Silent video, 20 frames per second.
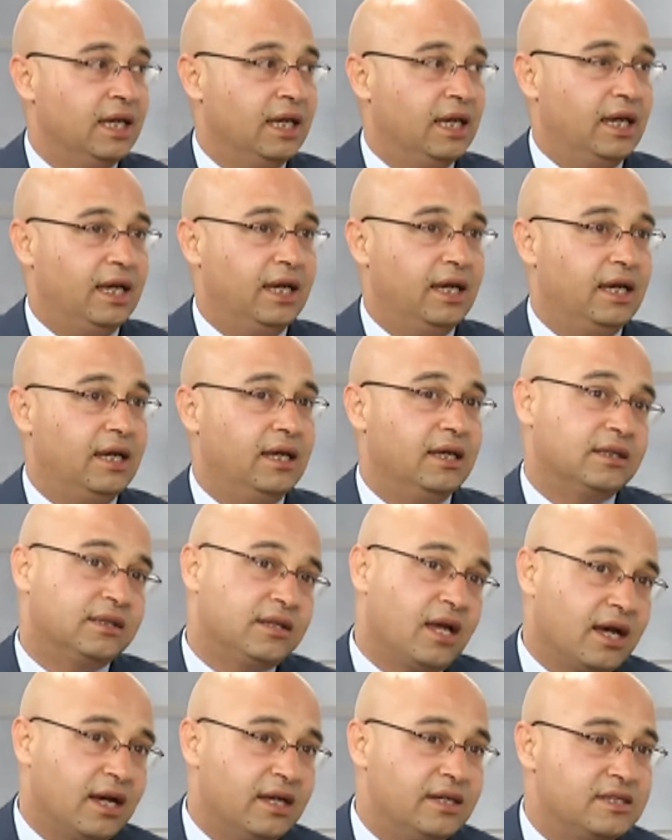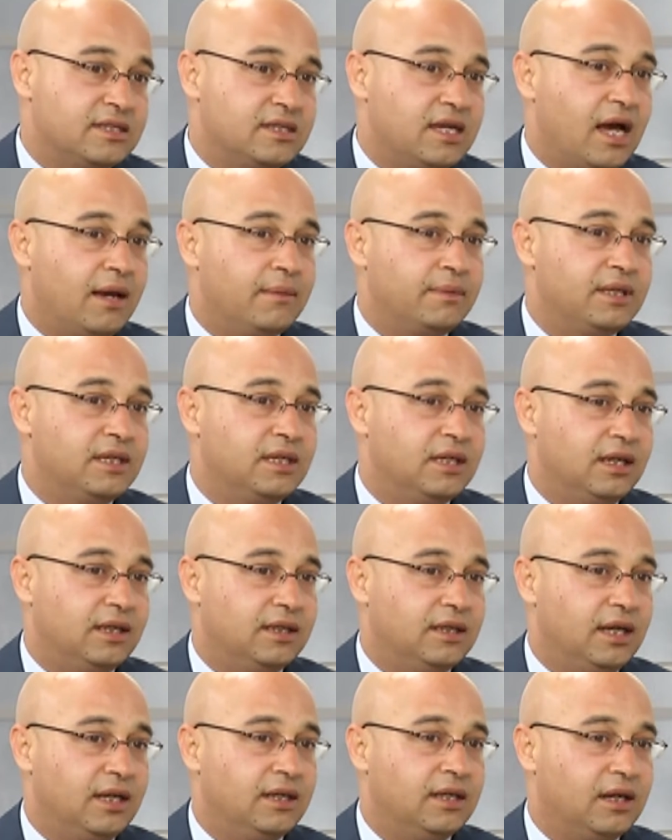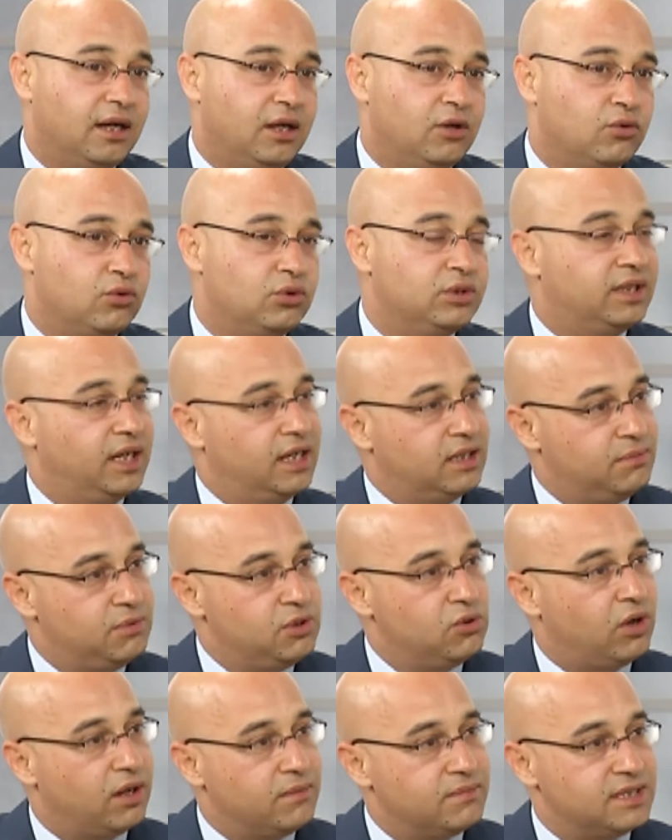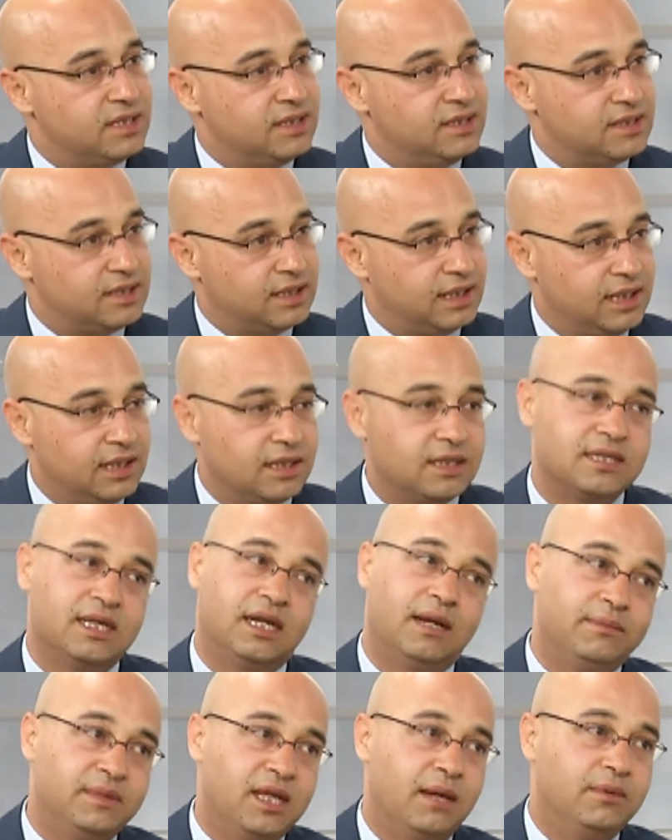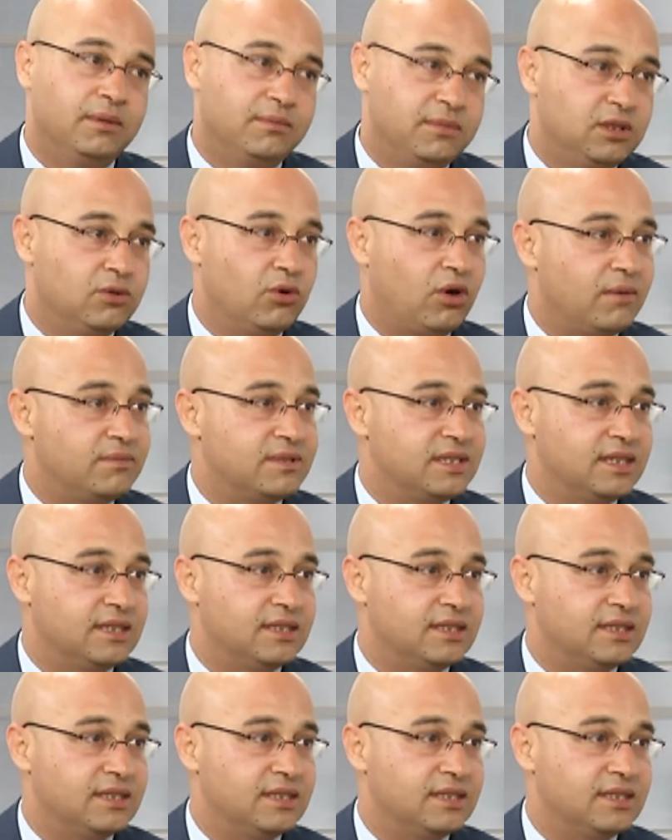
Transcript: الطاقة آه، آه، الاستيعابية احنا عندنا رح يكون 350 سرير سنبدأ ب 150